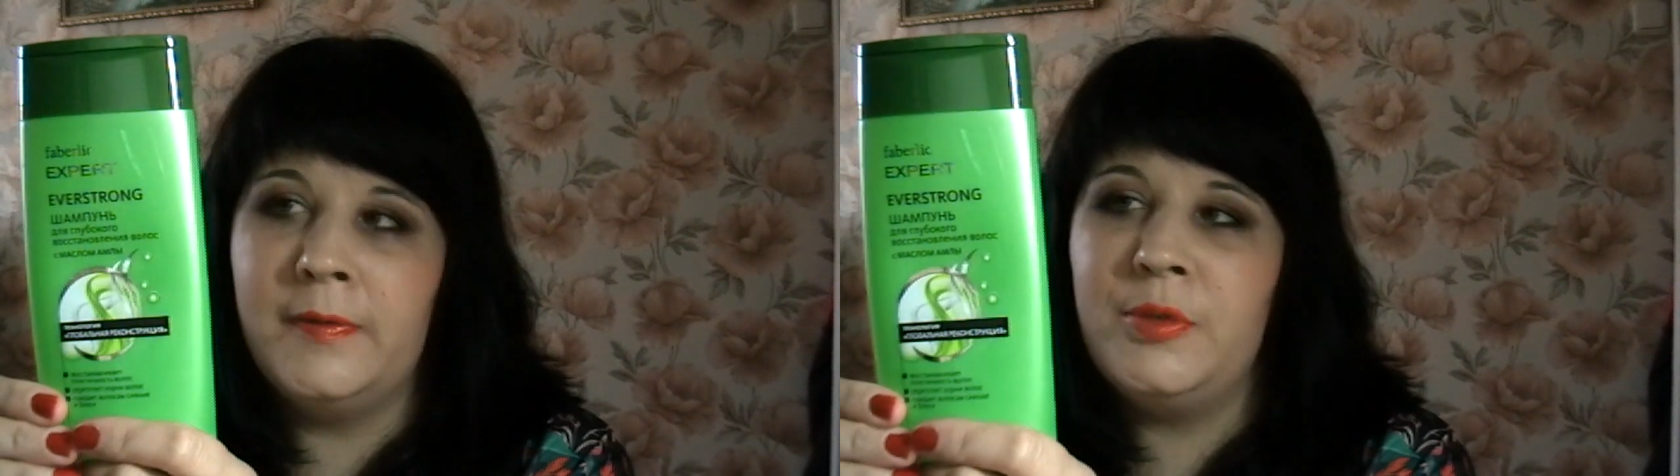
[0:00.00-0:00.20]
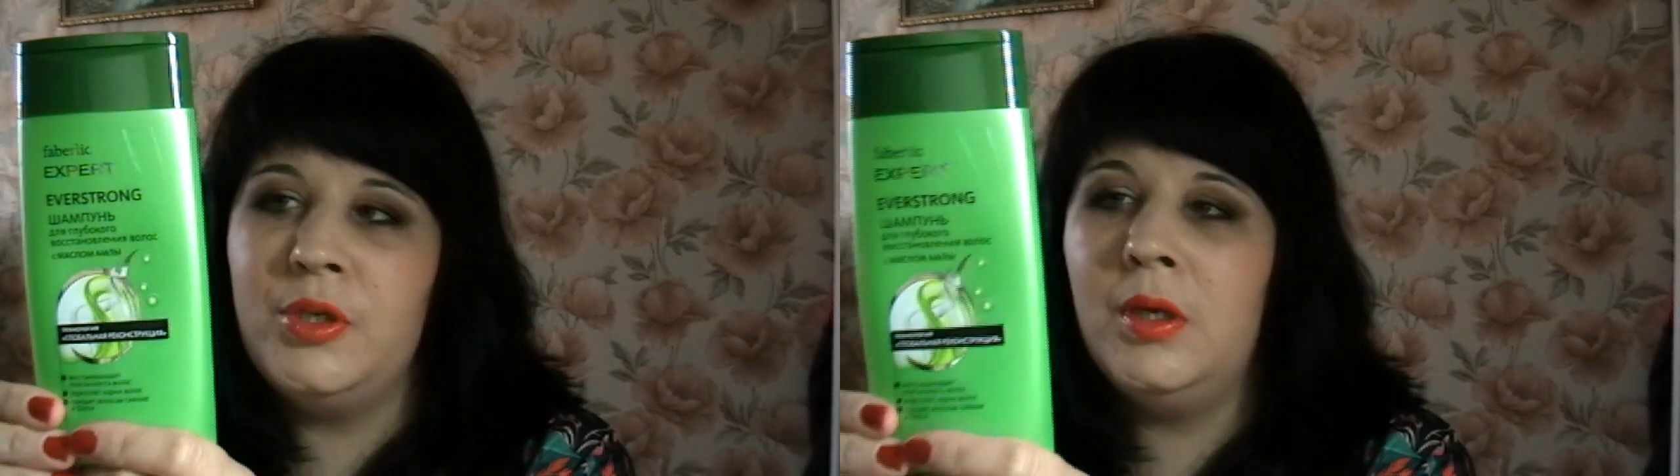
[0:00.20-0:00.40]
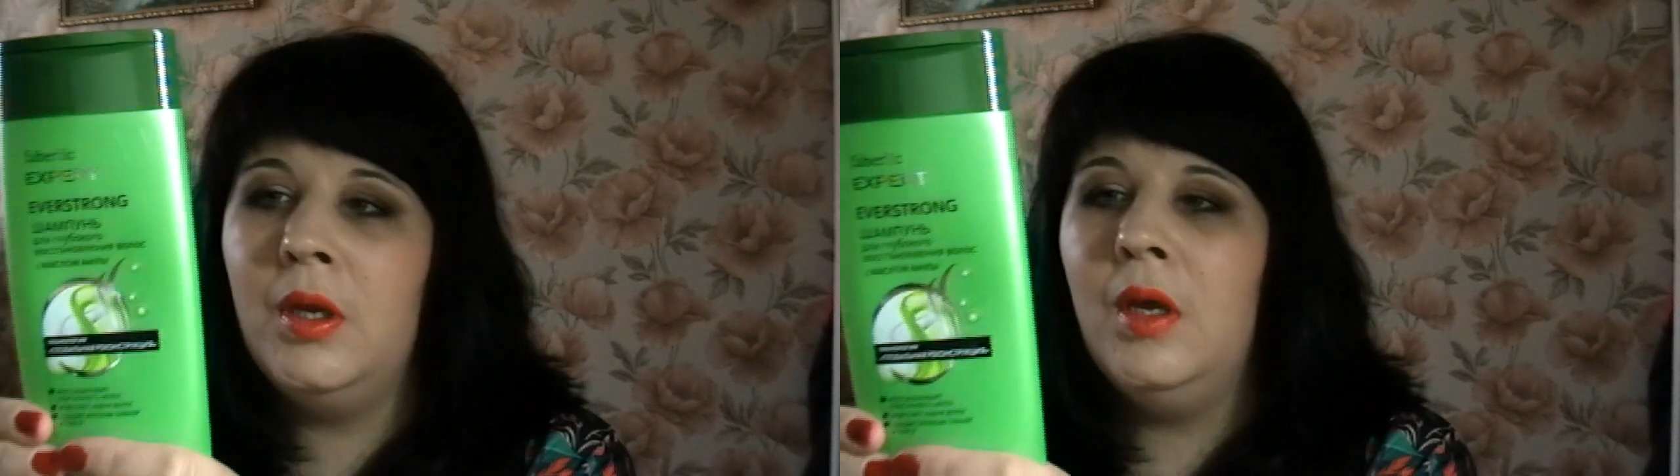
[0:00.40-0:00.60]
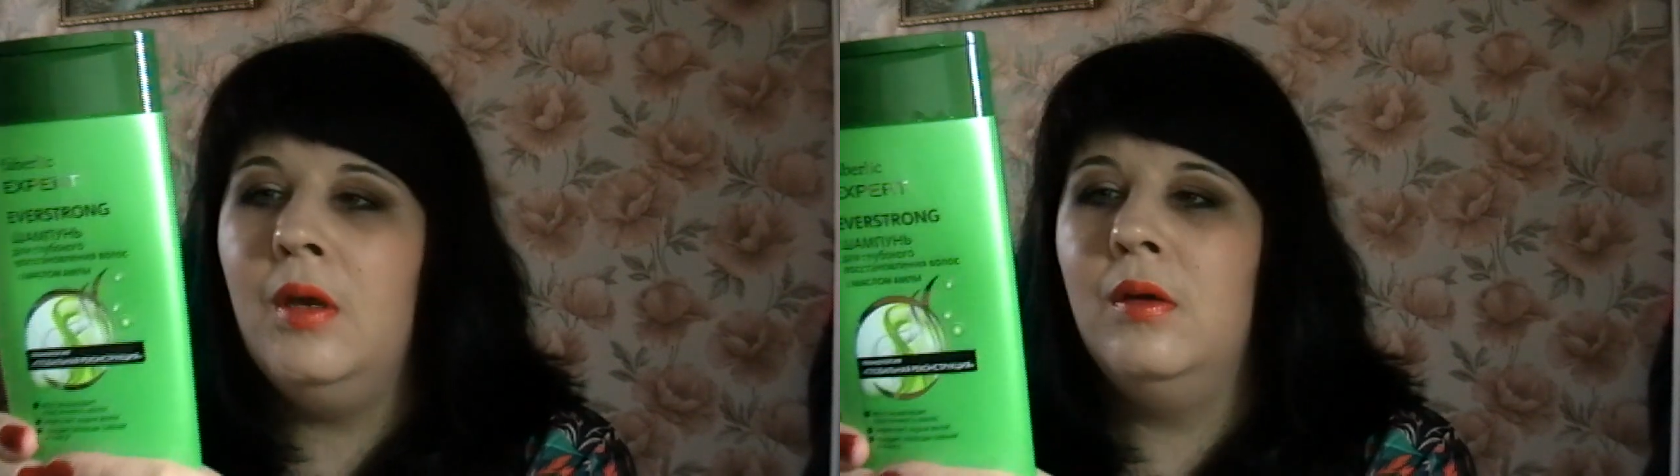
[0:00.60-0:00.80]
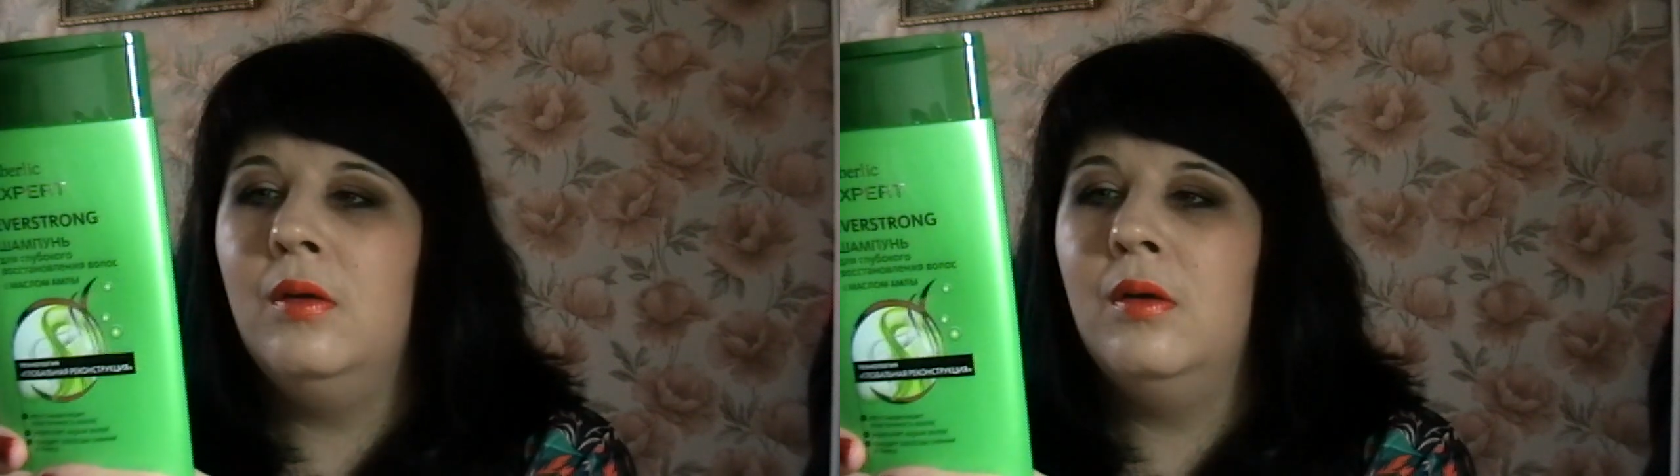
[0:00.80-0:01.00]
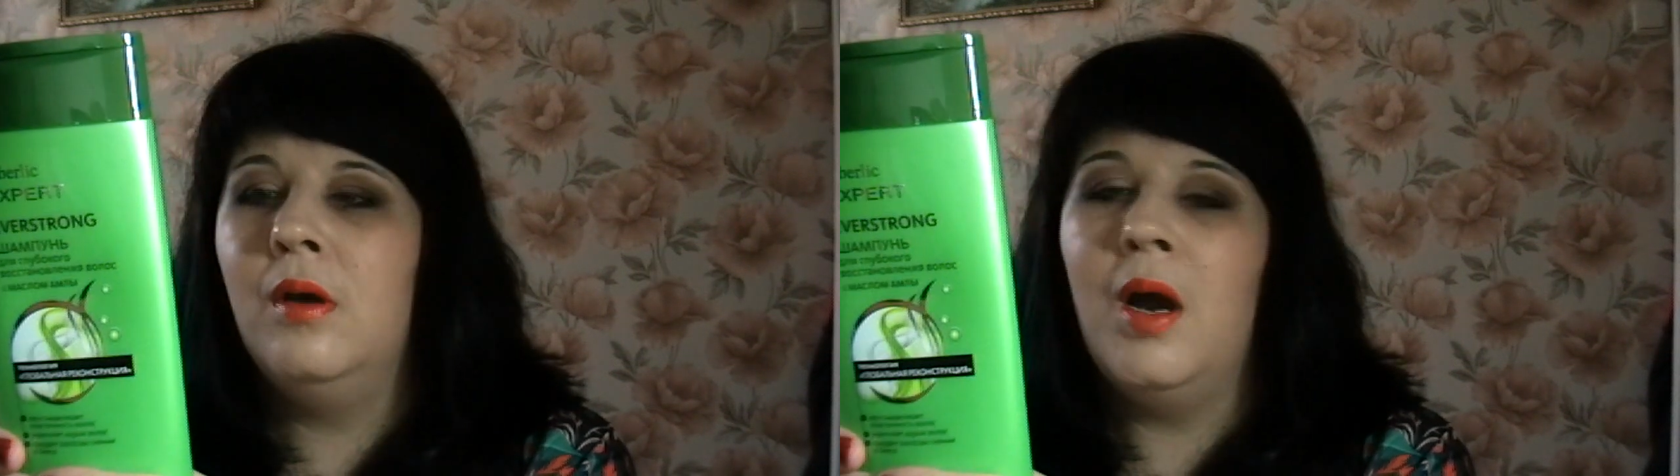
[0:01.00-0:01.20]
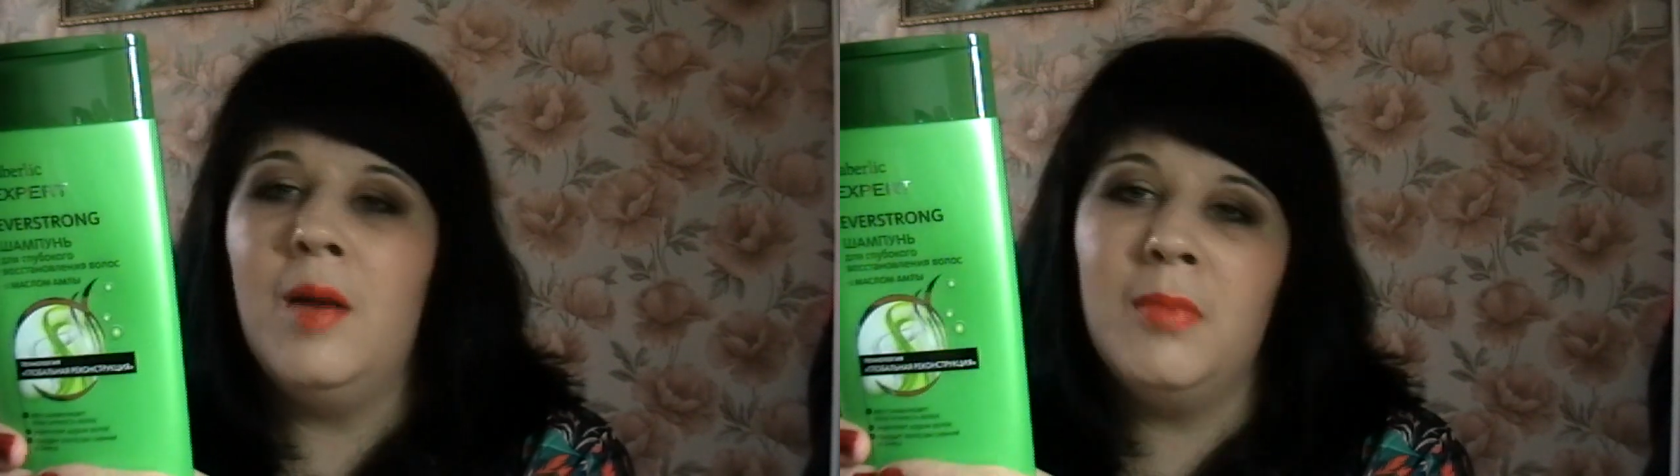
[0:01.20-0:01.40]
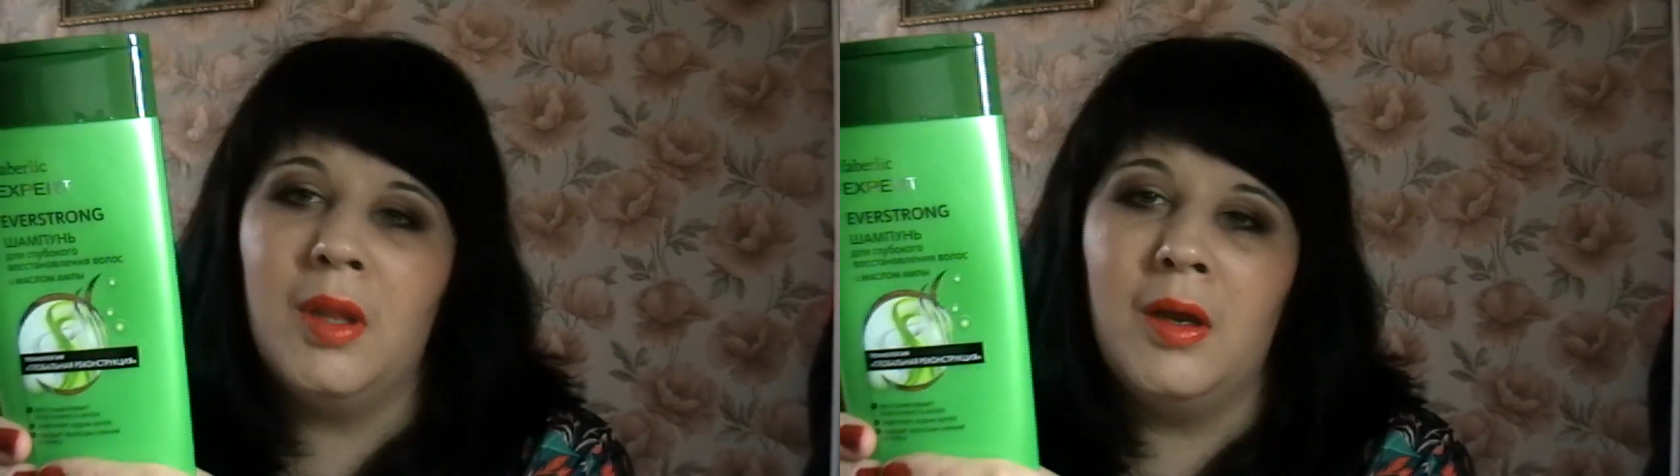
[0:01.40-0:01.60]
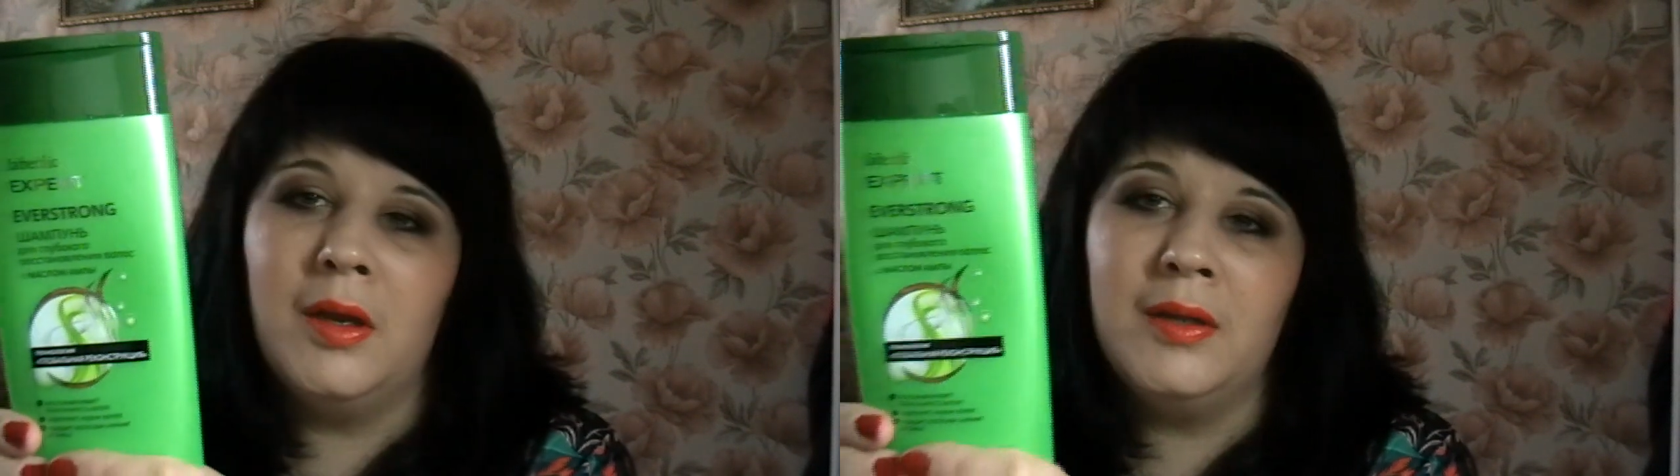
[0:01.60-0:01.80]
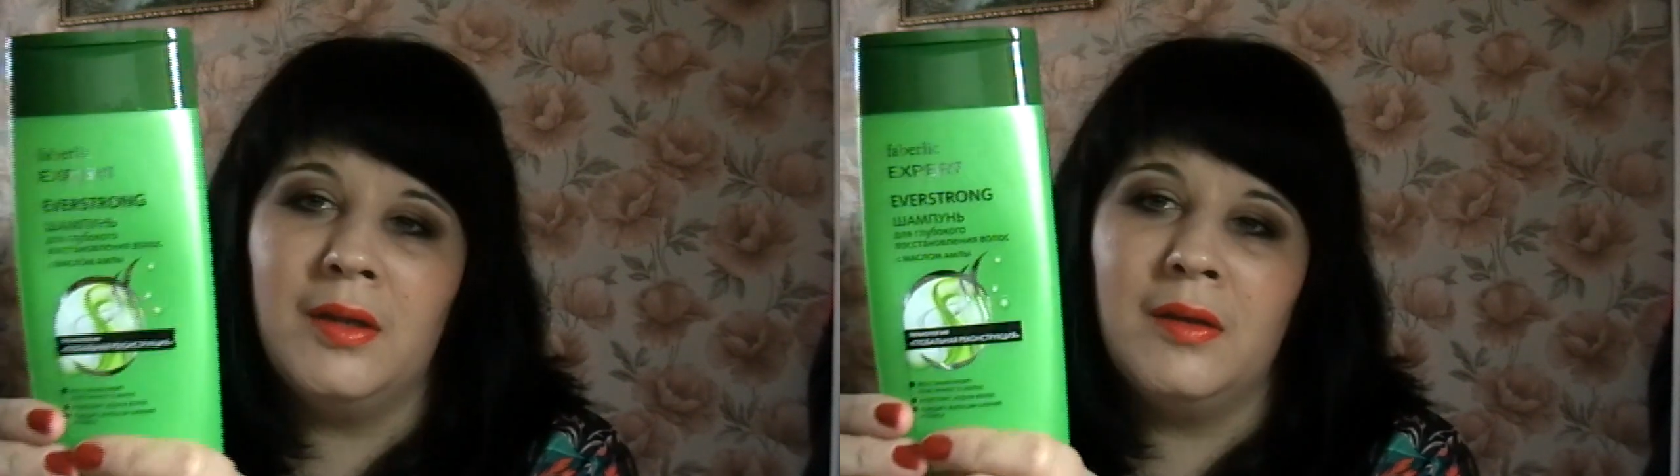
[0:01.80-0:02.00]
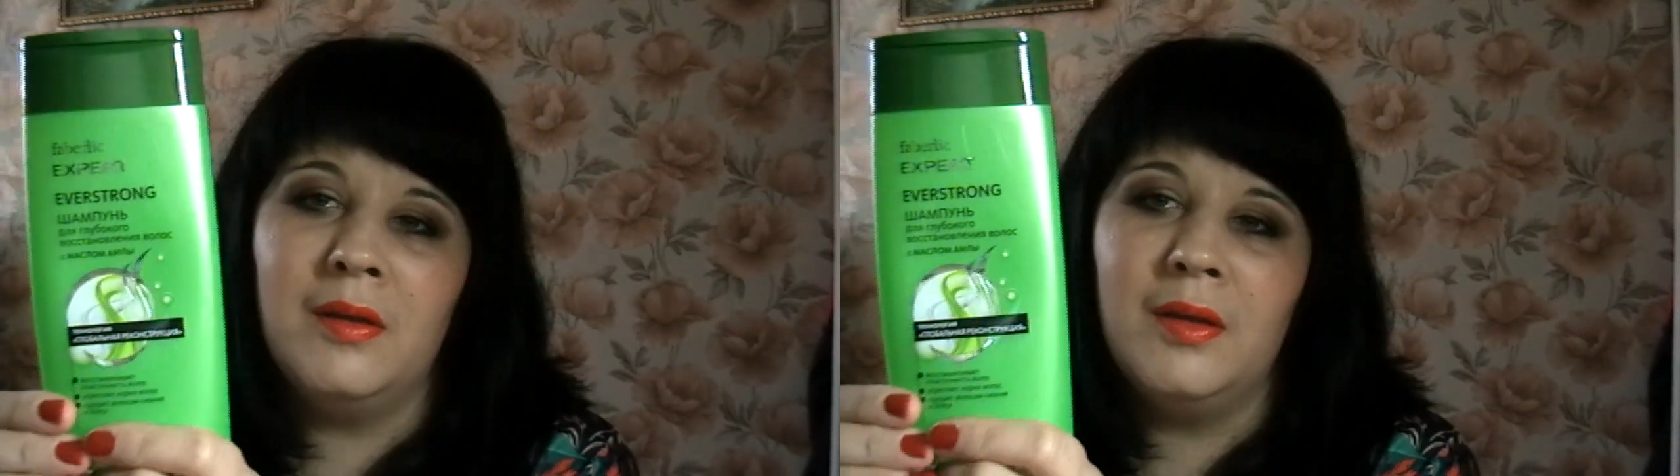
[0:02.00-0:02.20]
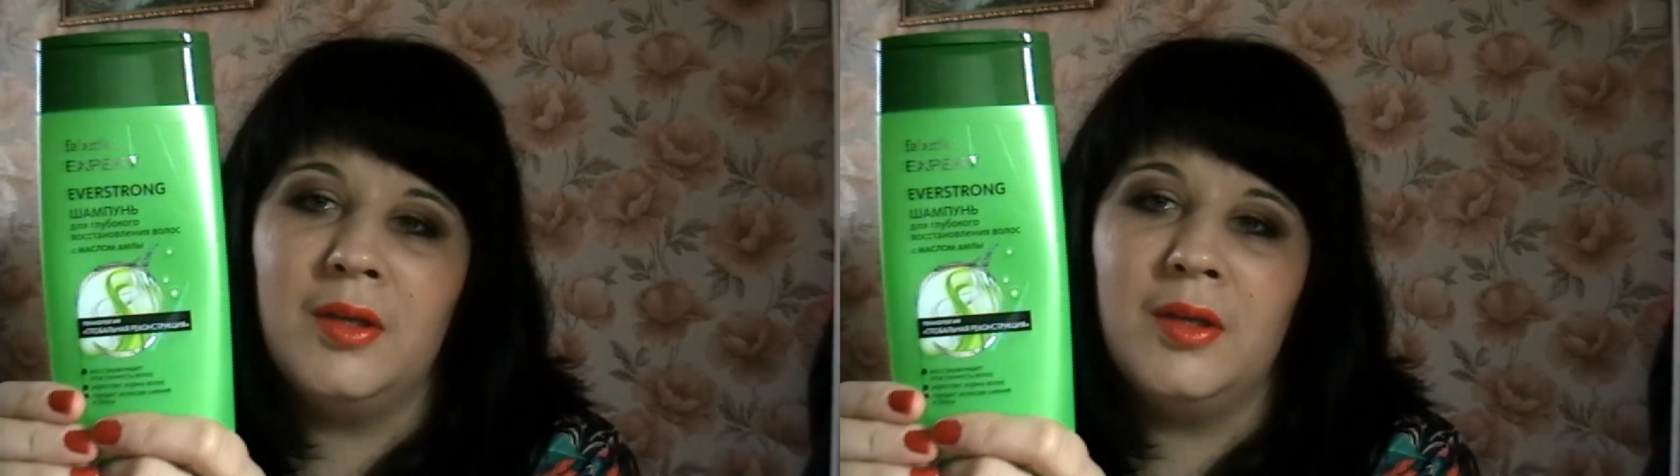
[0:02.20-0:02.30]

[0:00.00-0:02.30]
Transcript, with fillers: Вообще э, амла – это